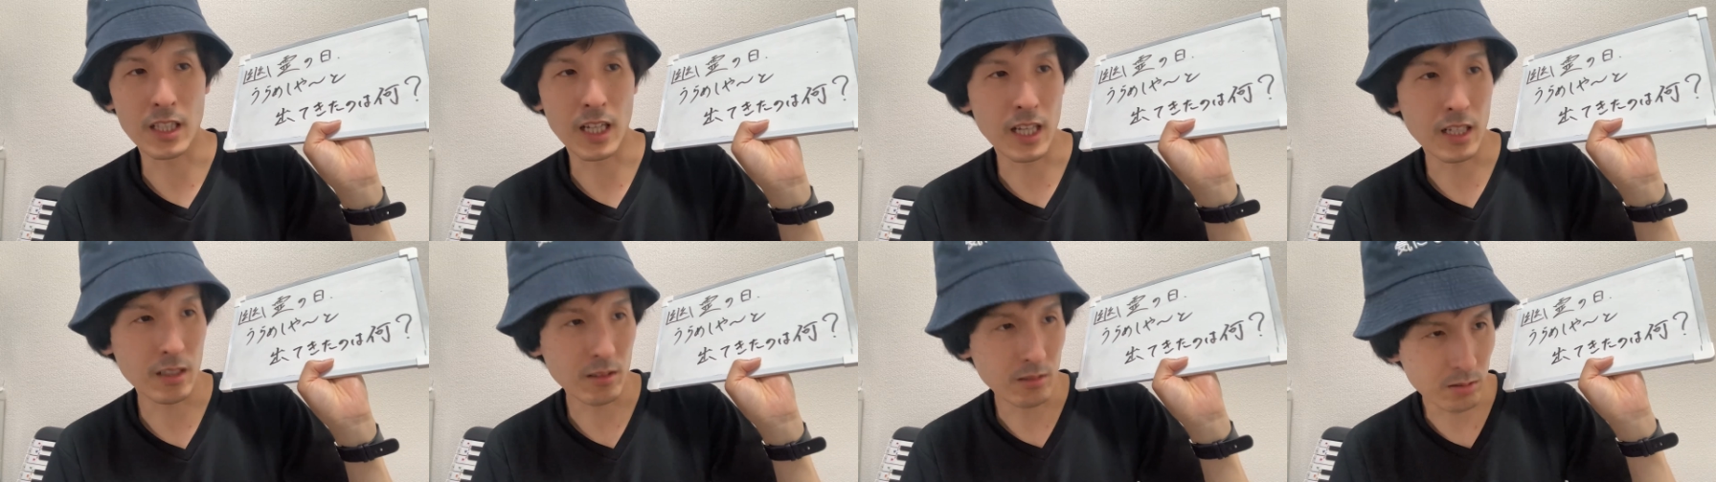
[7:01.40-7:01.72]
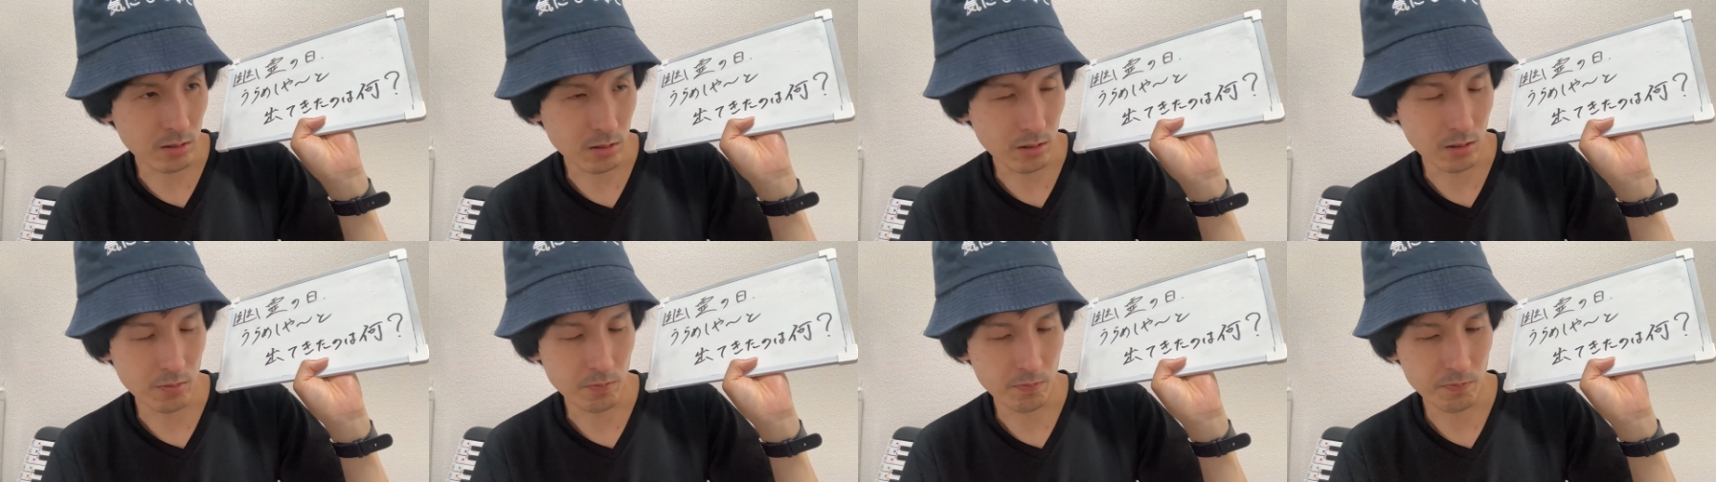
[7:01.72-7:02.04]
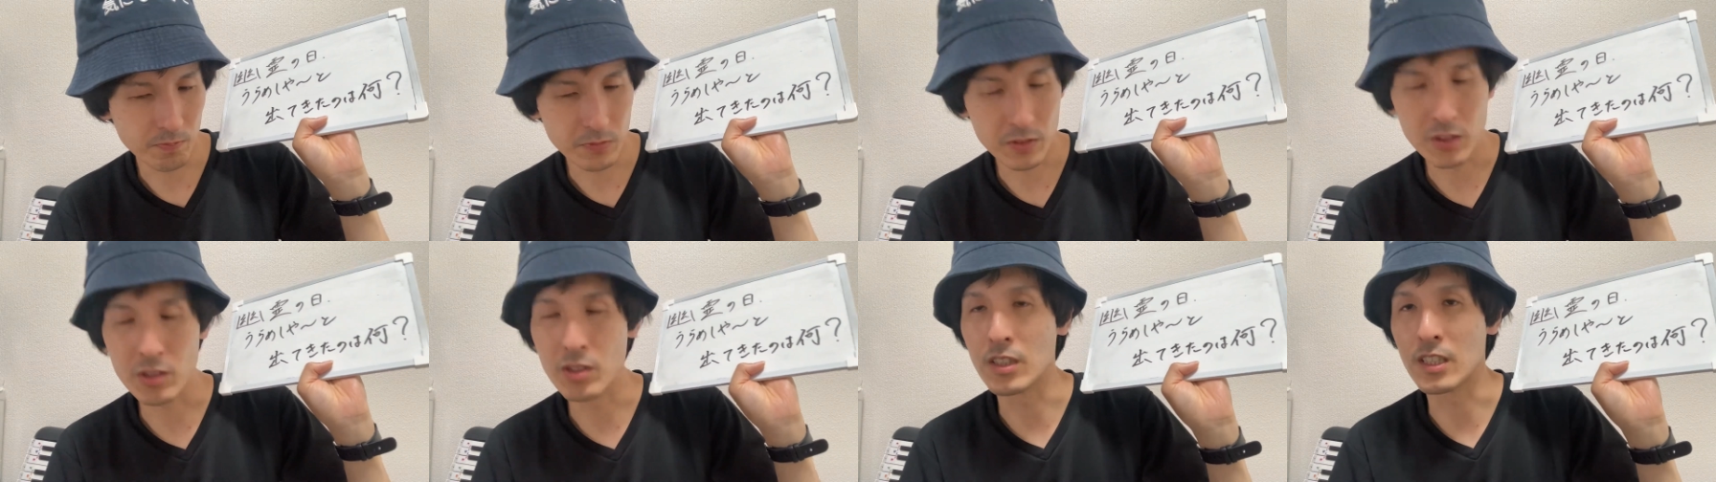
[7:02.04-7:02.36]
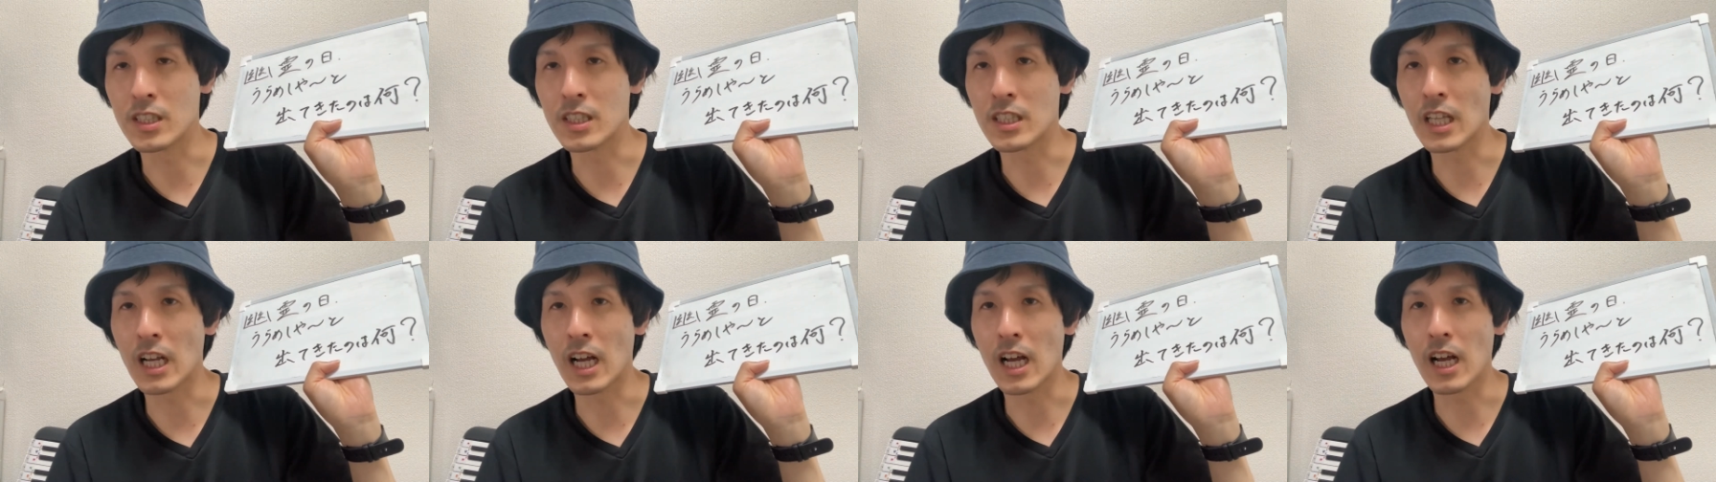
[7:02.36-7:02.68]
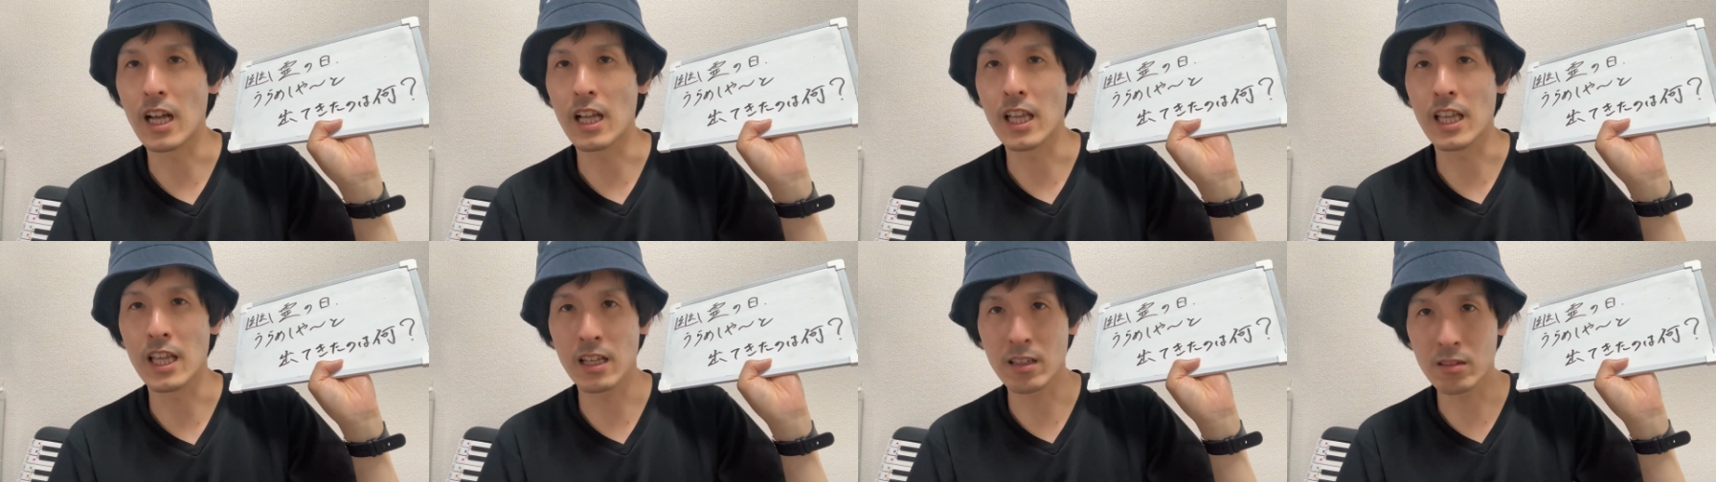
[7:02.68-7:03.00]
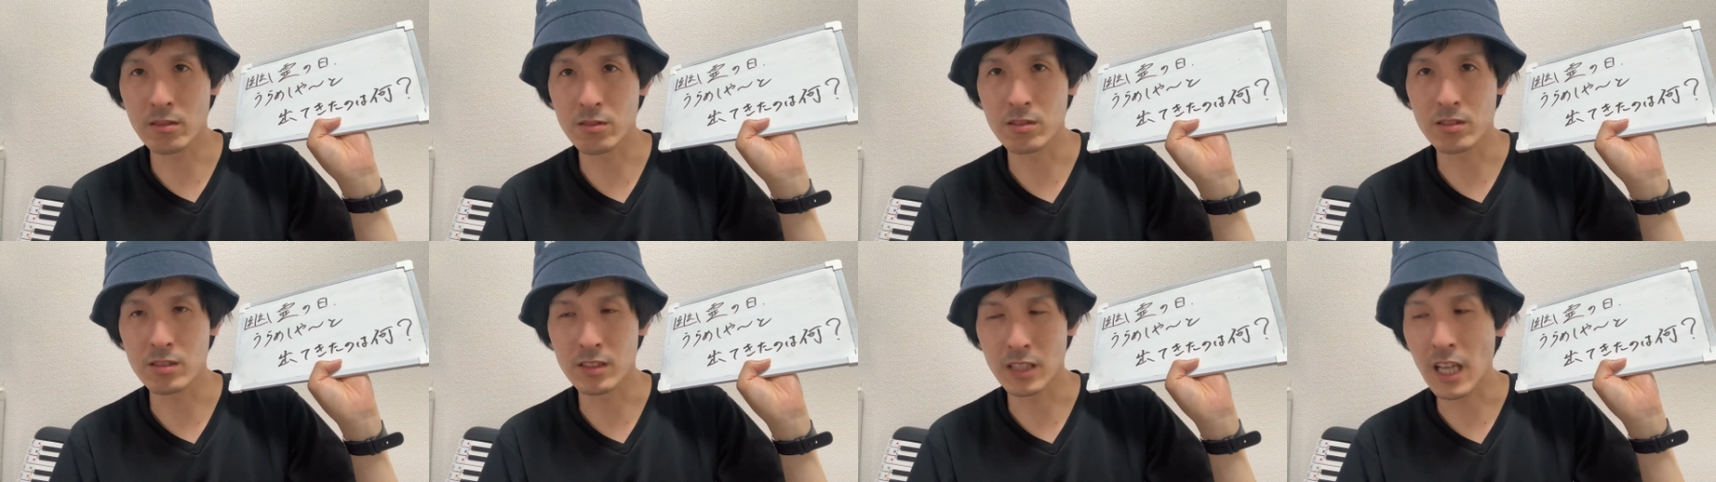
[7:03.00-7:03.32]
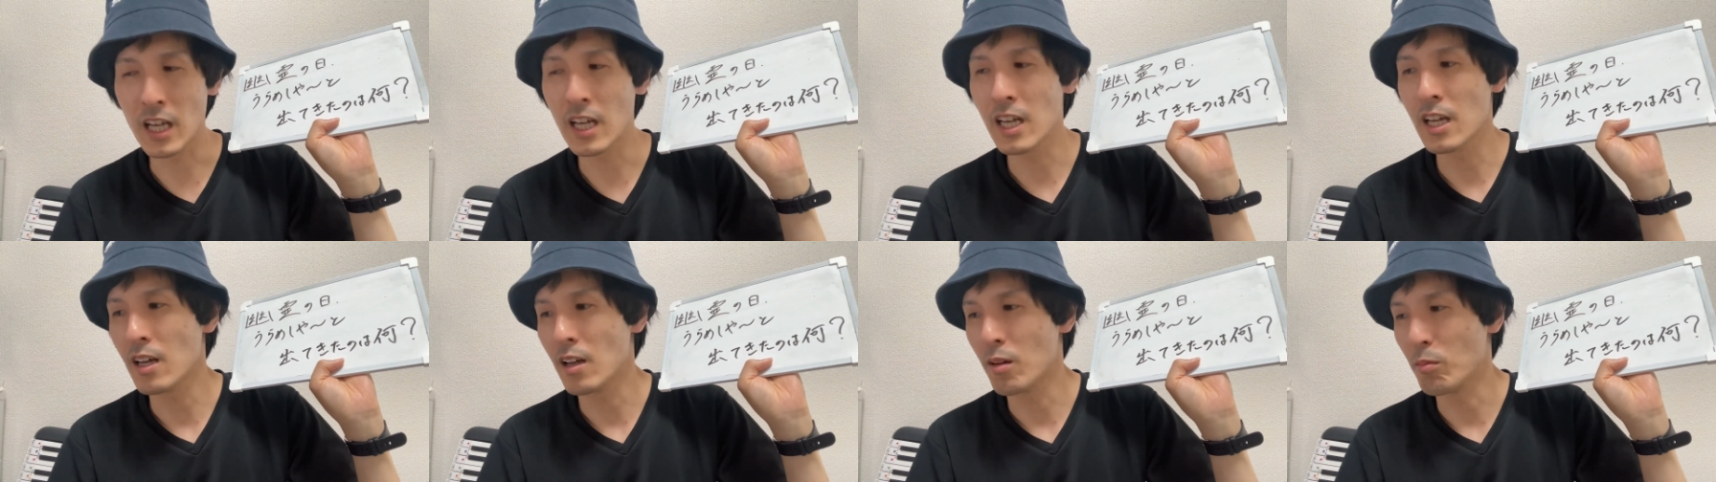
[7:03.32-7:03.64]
X ね、